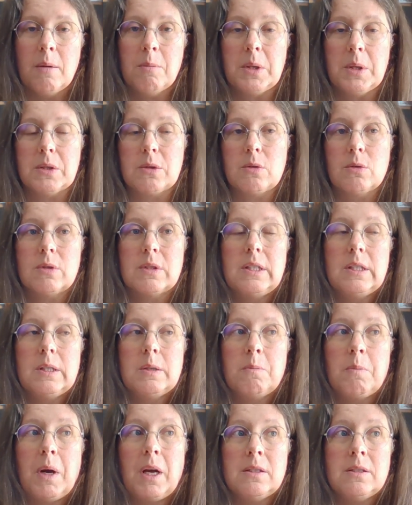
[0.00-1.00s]
Parce que ce qui
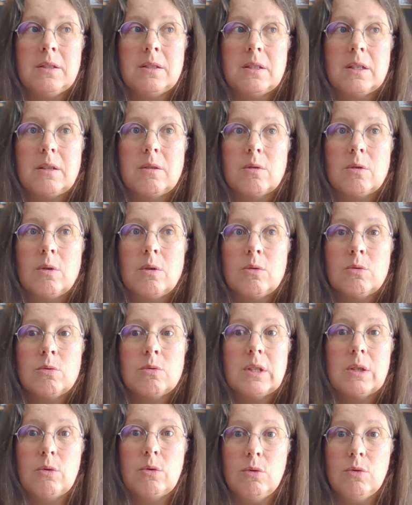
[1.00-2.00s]
se passe, c'est que quand on
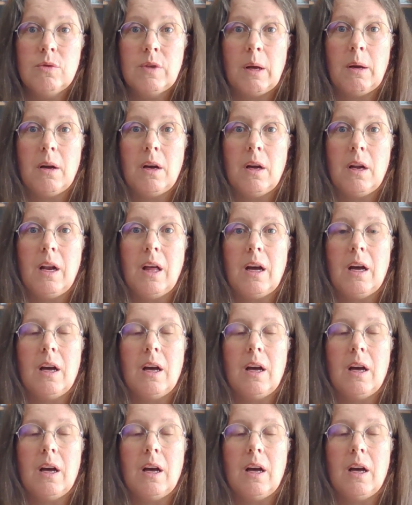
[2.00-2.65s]
découvre la,